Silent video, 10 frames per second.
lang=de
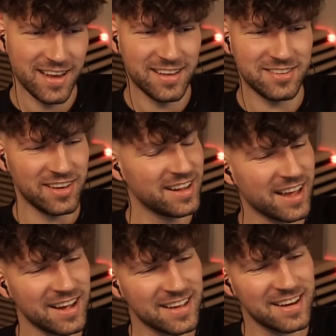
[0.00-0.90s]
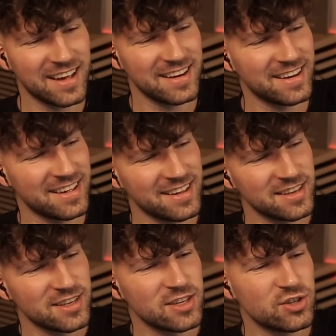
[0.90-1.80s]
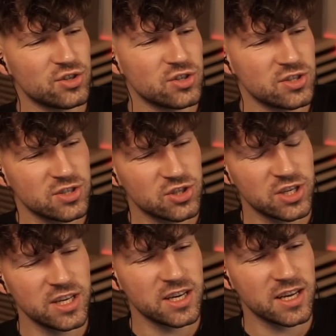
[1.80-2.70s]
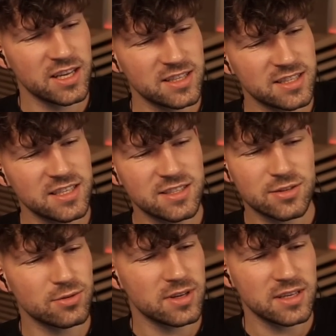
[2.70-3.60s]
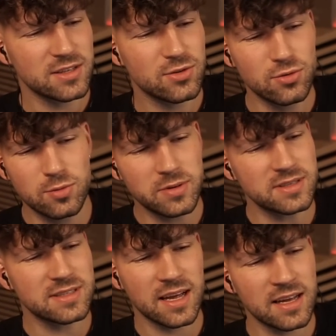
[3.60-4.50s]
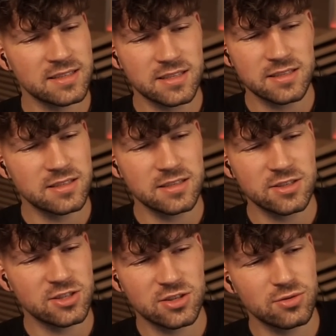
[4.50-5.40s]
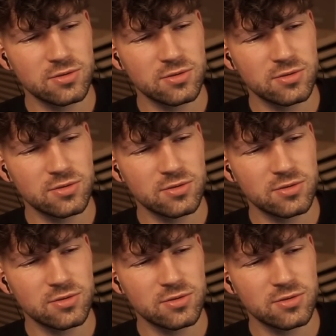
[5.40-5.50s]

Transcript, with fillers: Das war eine kranke Line. Shirin siehst du nicht. Du bist rassistisch zu